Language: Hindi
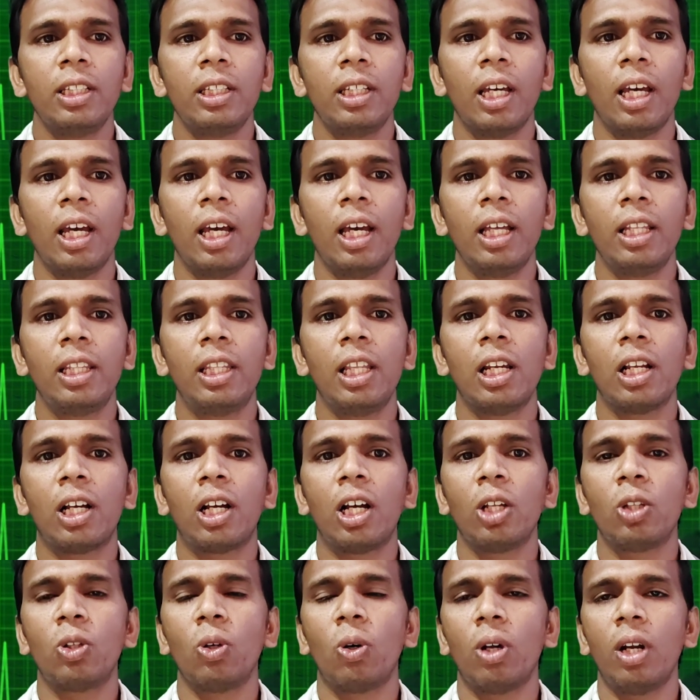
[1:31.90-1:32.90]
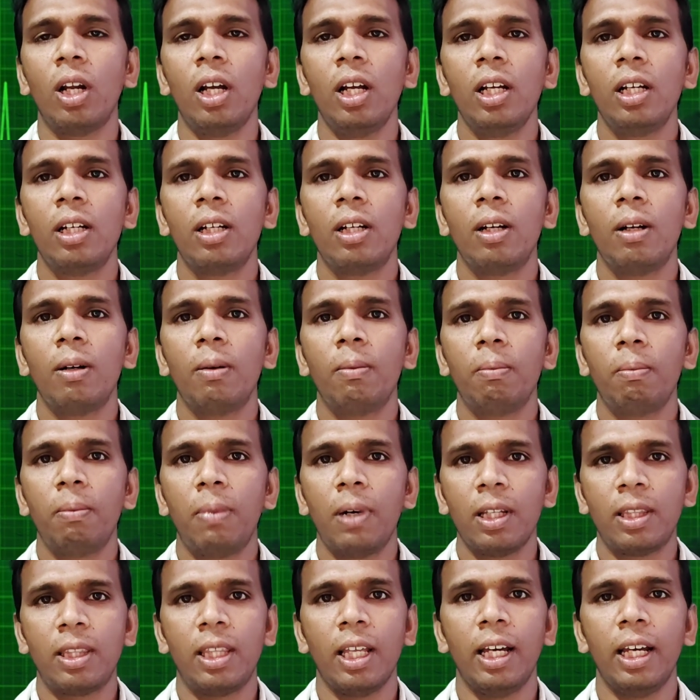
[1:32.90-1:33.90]
यह दिल का दौरा
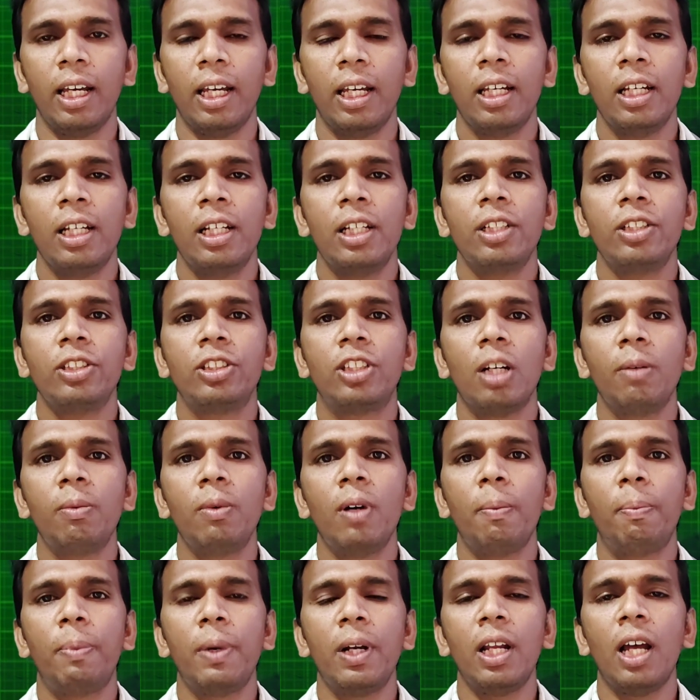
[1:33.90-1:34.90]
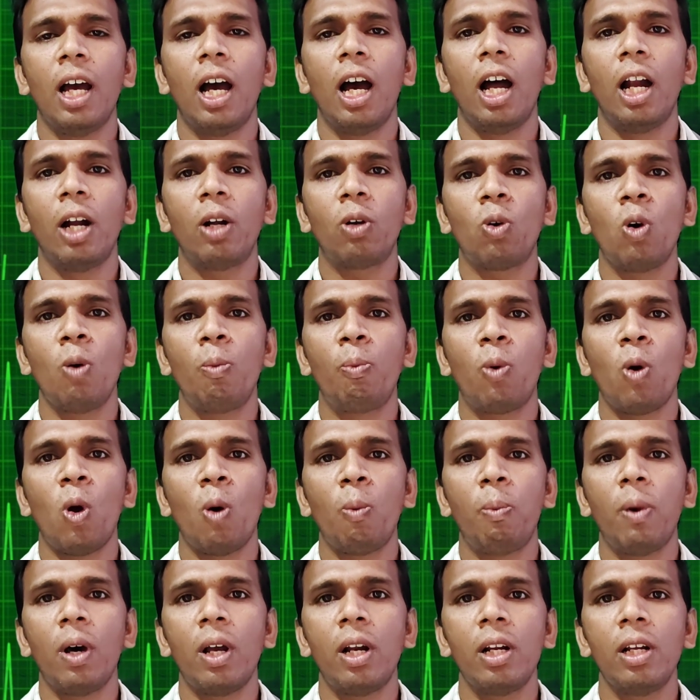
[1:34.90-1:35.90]
पड़ता है जब अपने हार्ट को
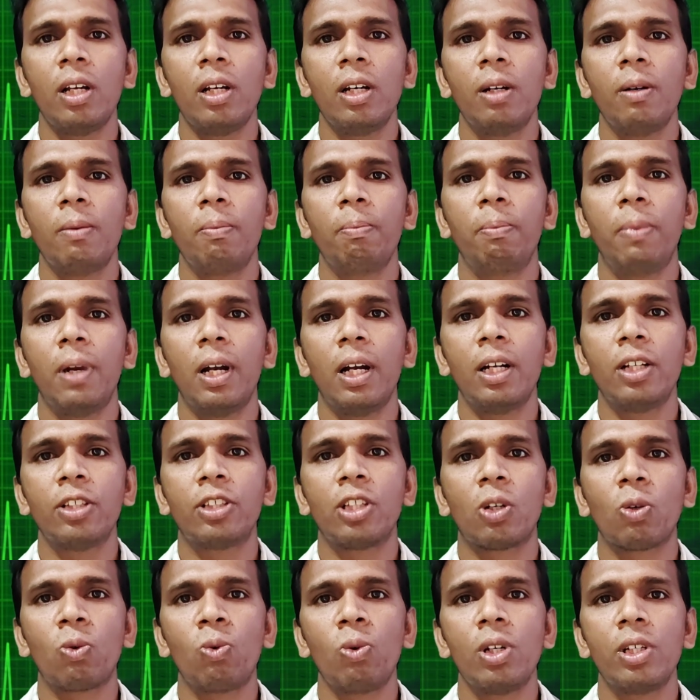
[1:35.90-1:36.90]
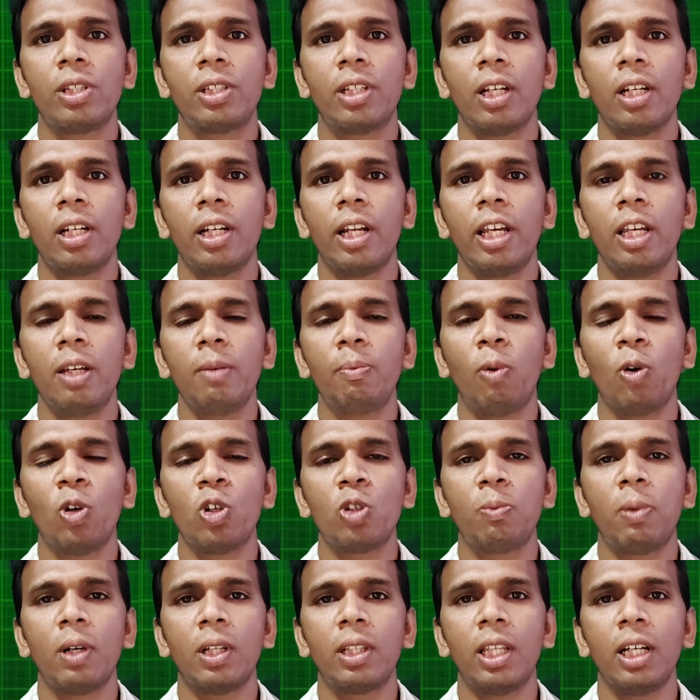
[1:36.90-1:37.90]
प्रॉपर ब्लड सर्कुलेशन नहीं
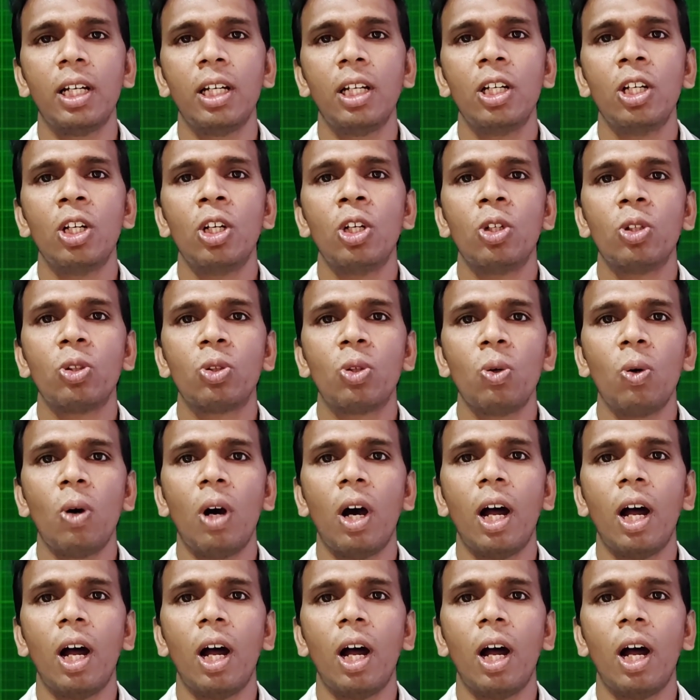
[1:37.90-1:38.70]
पहुंच पाता तो